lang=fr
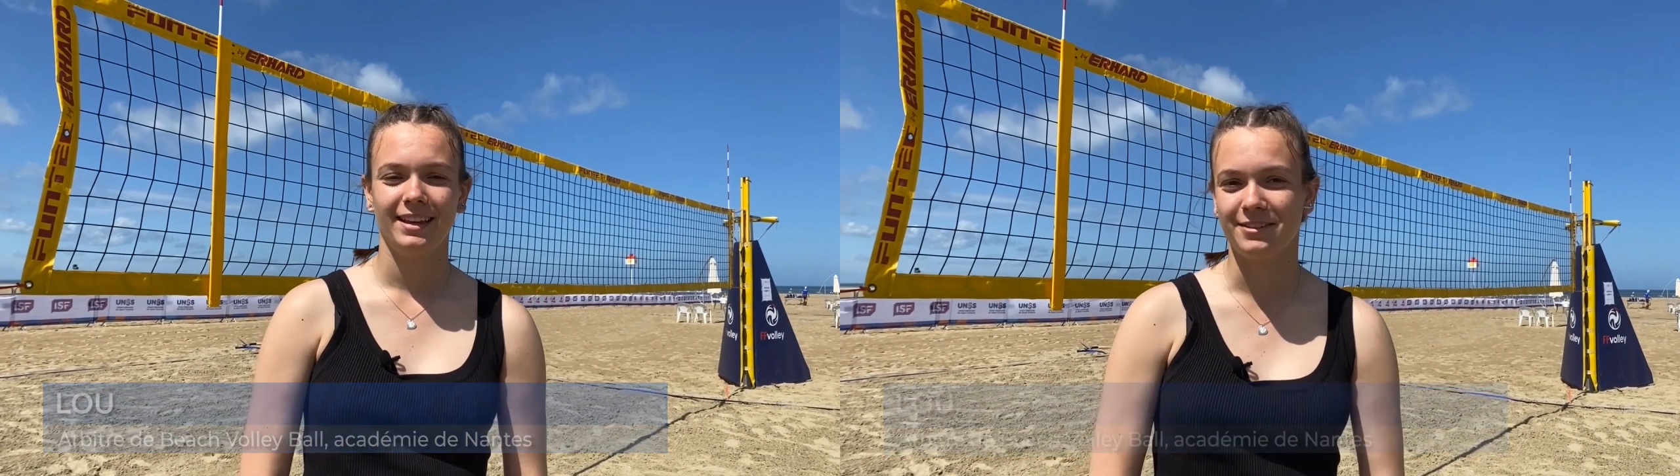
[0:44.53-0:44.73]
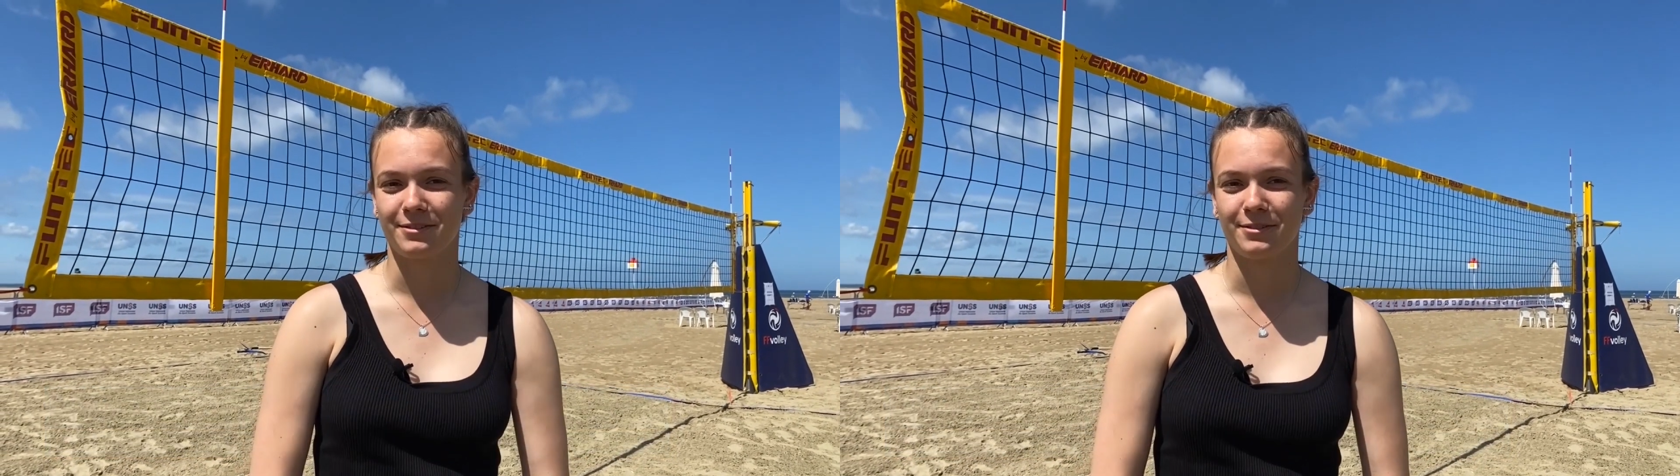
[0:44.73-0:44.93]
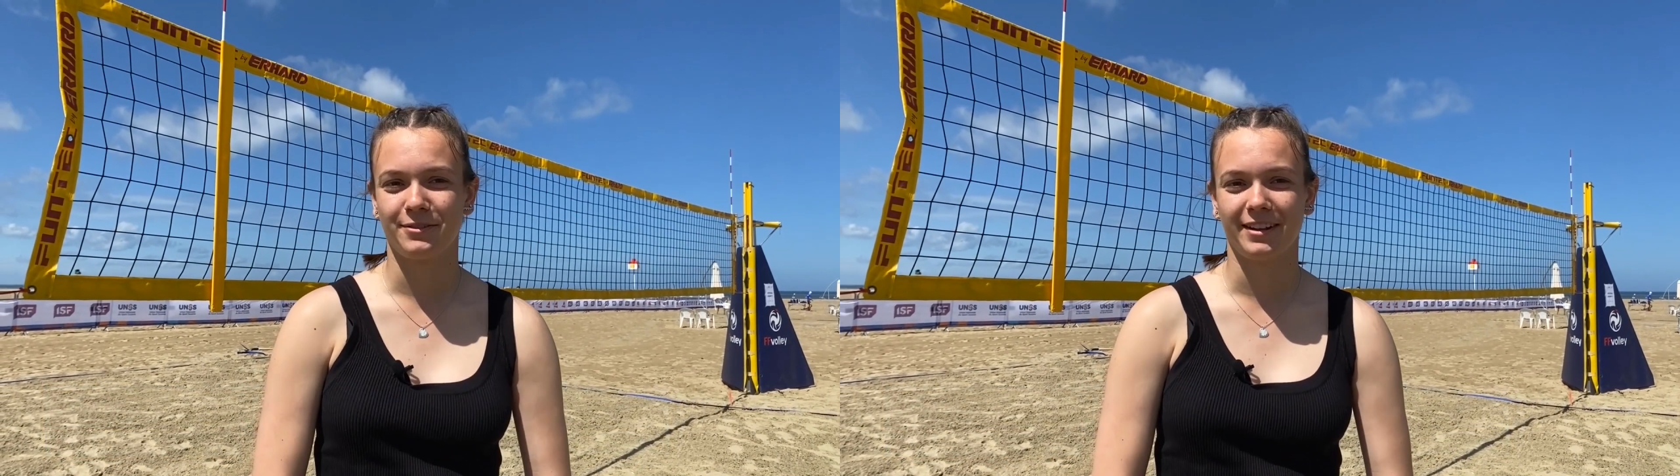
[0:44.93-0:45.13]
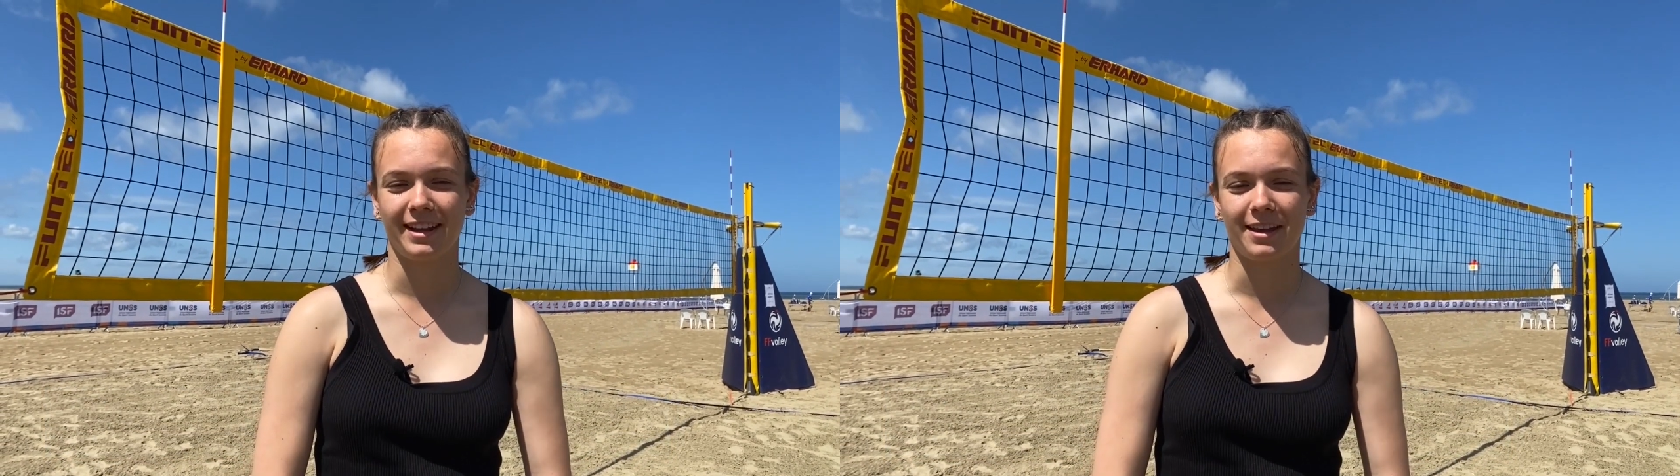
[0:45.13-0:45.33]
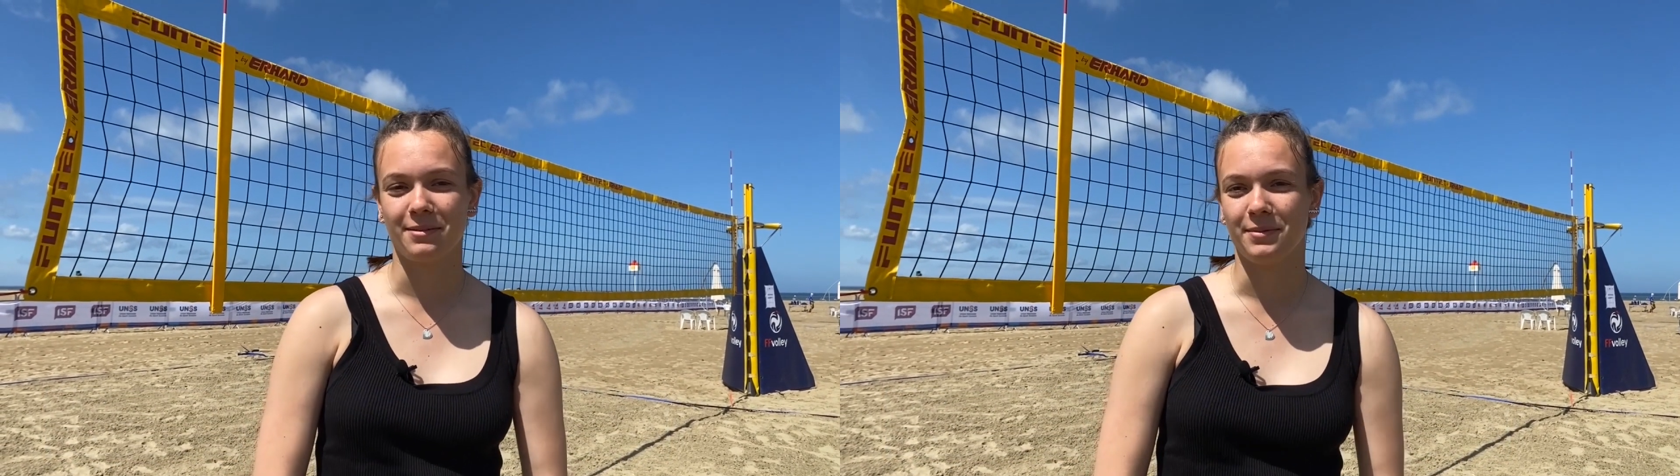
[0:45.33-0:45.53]
Je viens de
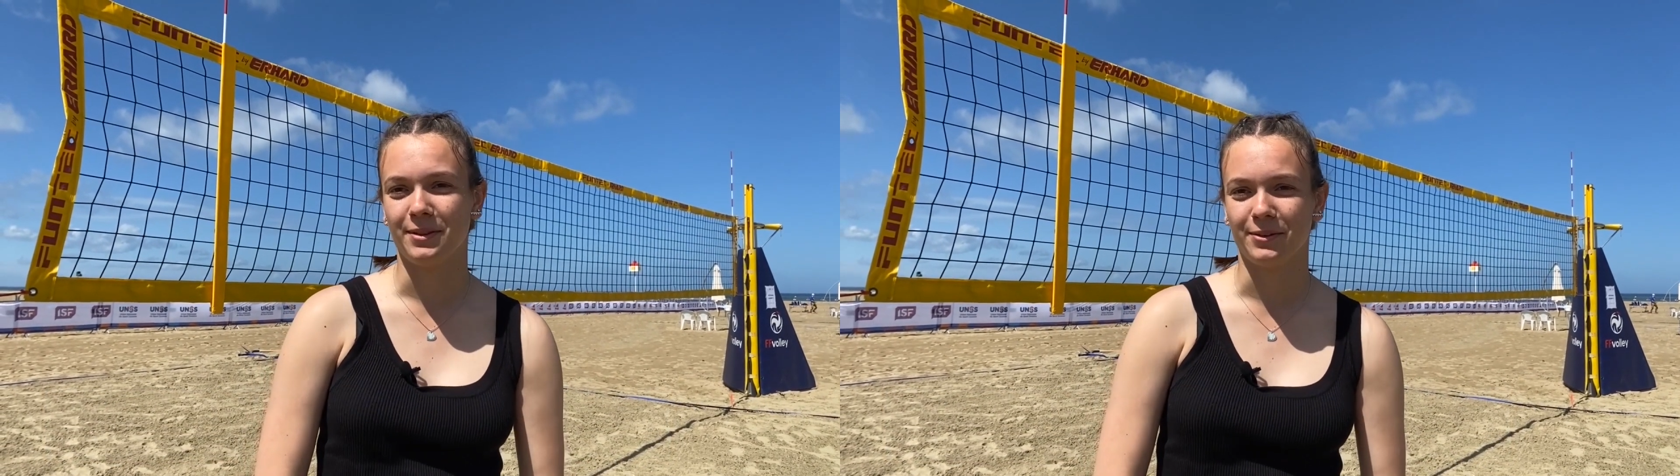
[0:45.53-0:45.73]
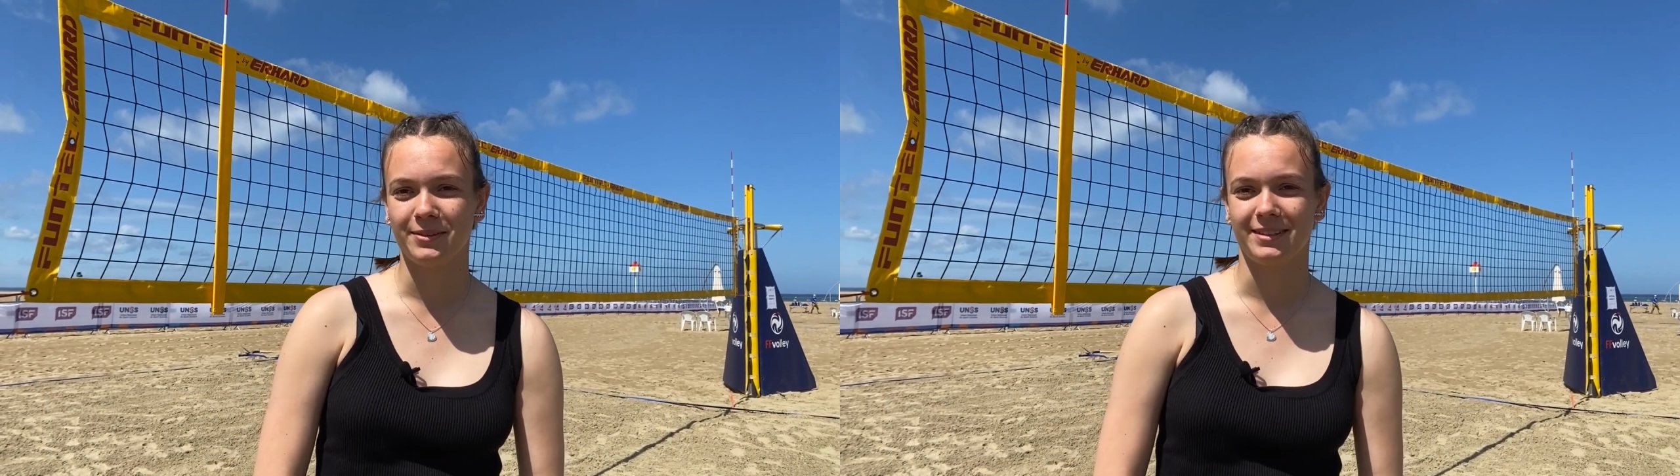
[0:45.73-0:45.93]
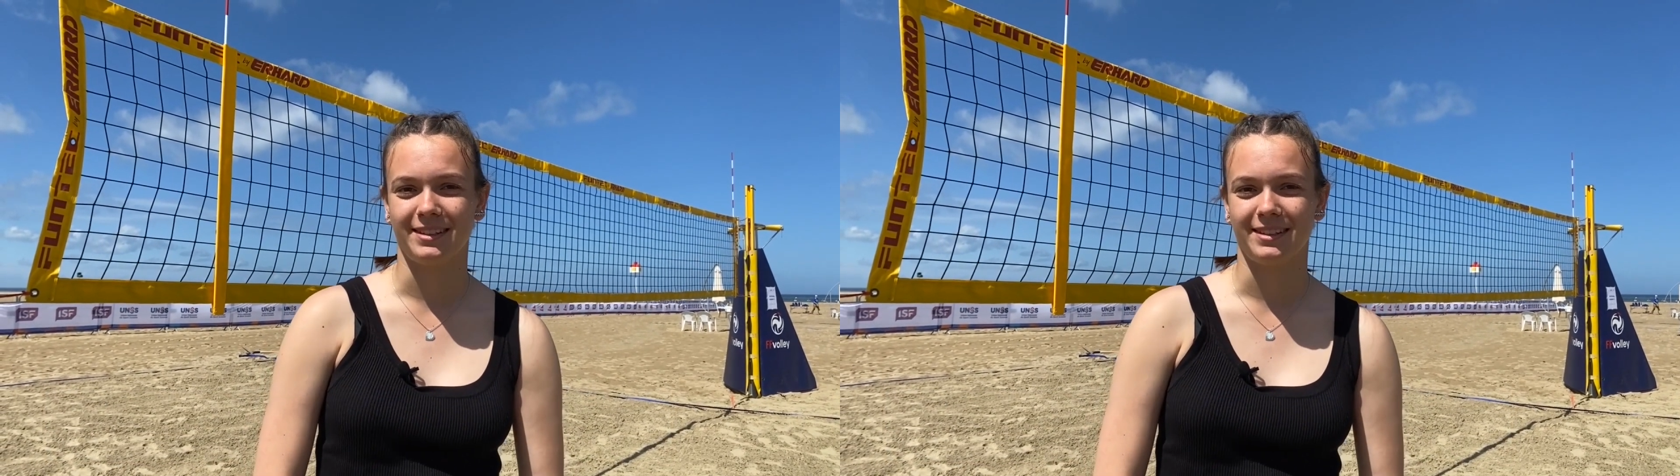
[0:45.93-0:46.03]
l'Académie de Nantes.